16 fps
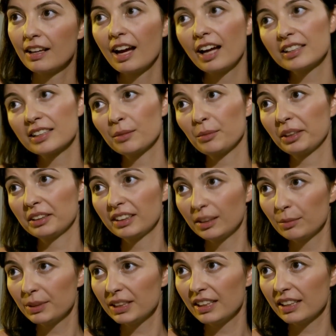Her zamanki
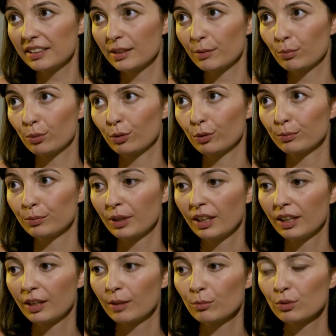gibi diyet yapıyorum.
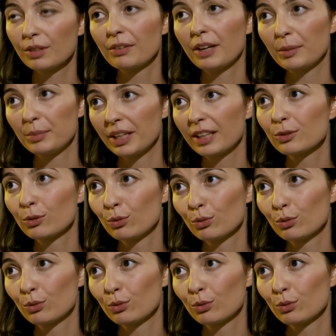Bu sefer biraz